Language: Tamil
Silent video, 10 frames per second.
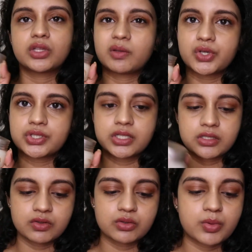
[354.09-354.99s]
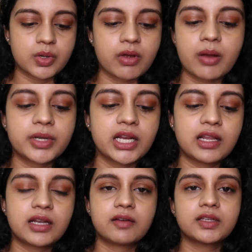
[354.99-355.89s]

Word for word: இந்த மாய்ஸ்சரைசர் யூஸ் பண்ணுவேன் அப்படி இல்லைன்னா